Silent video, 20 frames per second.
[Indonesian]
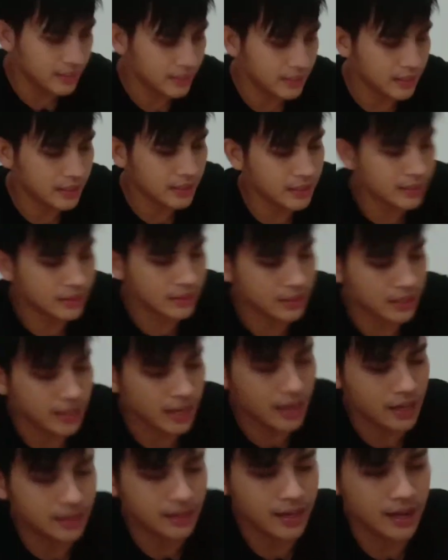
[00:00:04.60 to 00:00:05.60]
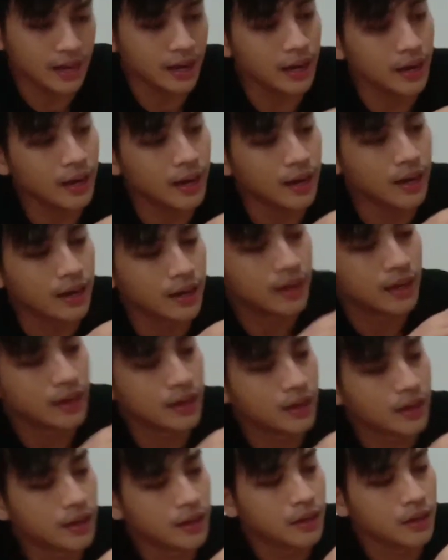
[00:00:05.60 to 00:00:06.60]
ini saya ada
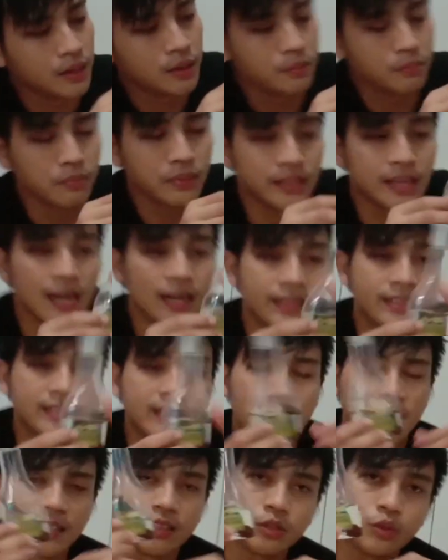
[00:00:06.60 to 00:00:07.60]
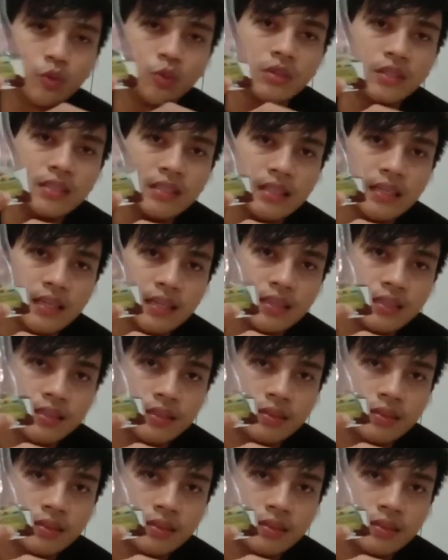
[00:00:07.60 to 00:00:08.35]
minyak zaitun ya